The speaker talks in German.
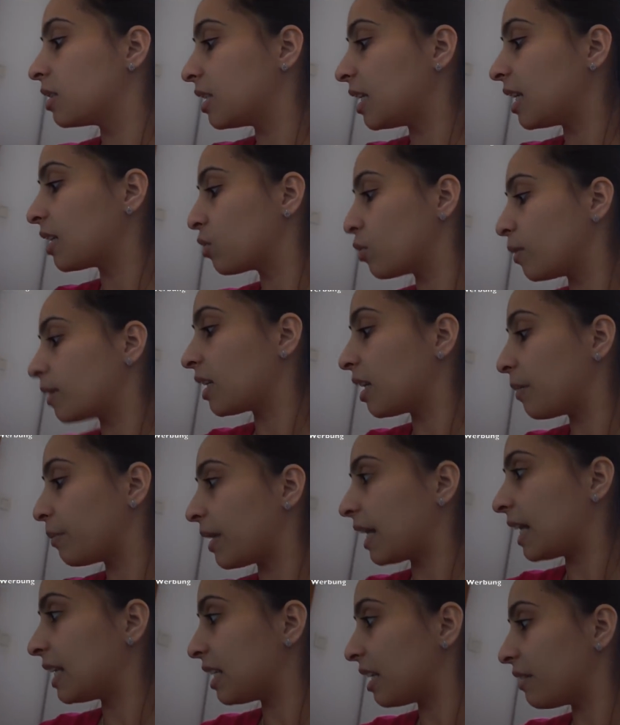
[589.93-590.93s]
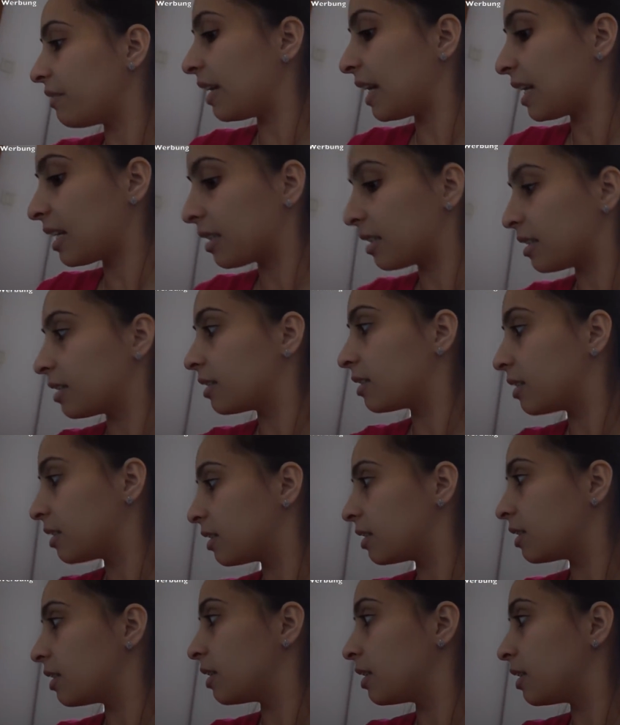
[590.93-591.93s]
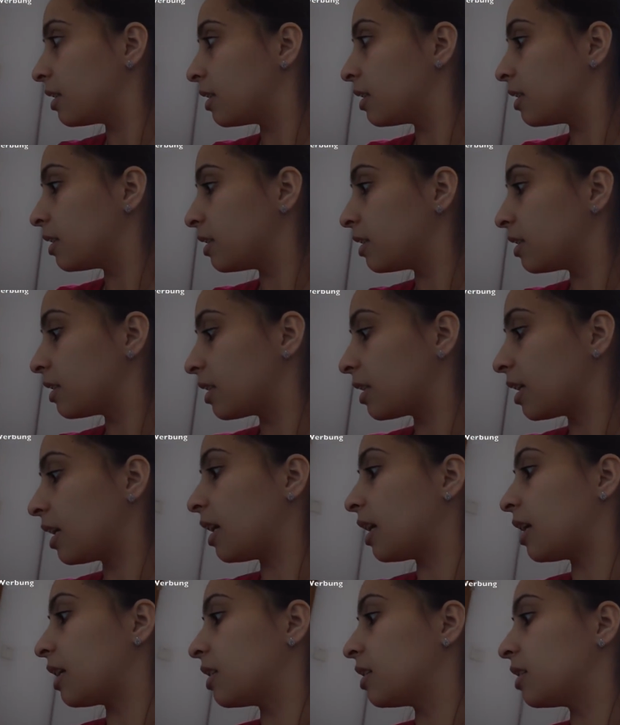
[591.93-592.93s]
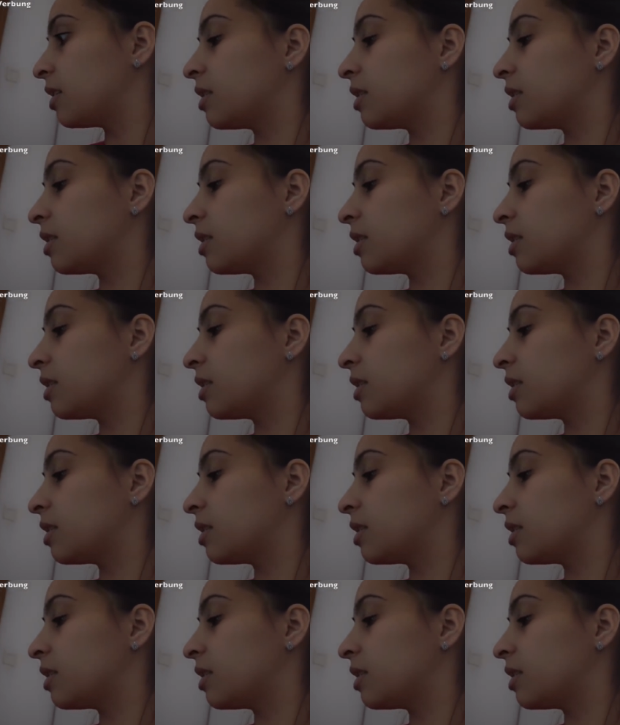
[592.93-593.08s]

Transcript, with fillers: Ja, tu mal dein Bein da weg. Ja.